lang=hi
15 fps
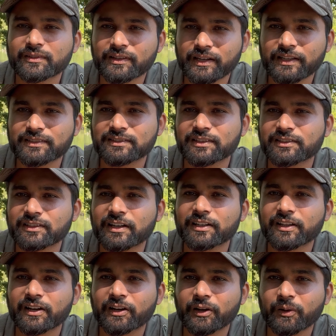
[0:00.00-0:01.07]
स्क्रैच से स्टार्ट
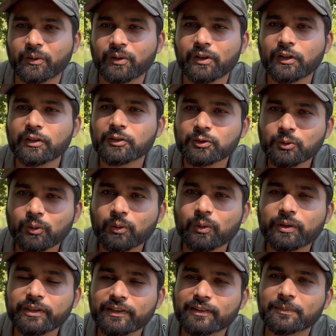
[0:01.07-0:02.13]
कर रहे हो तो
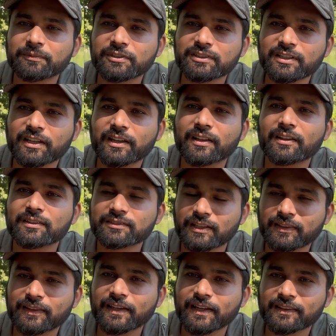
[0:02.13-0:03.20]
ये सब चीज़ें
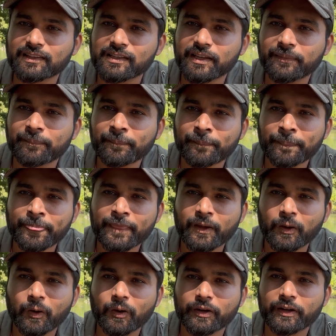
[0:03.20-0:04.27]
चलती रहती हैं
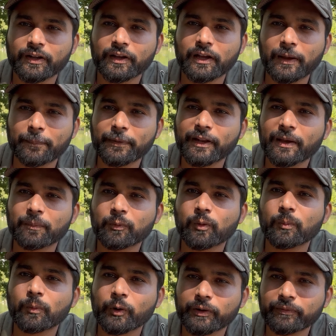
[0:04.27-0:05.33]
और अपने आप को
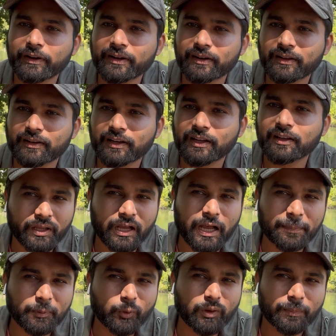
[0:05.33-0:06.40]
मोटिवेट रखना
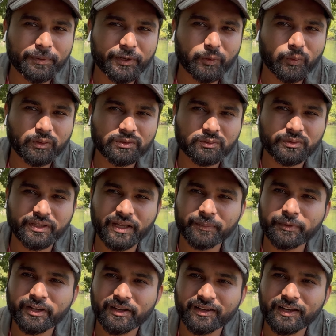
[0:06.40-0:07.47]
आप लोग अपने गोल्स को ध्यान
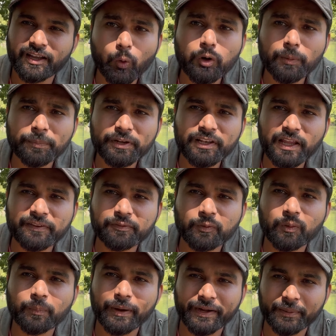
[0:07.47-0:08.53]
में रखना और अपनी लाइफ
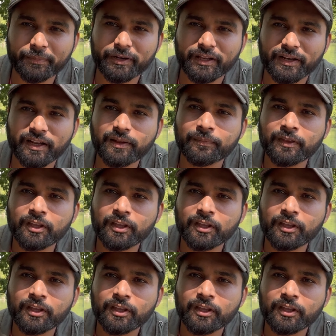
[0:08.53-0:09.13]
को बेटर बनाना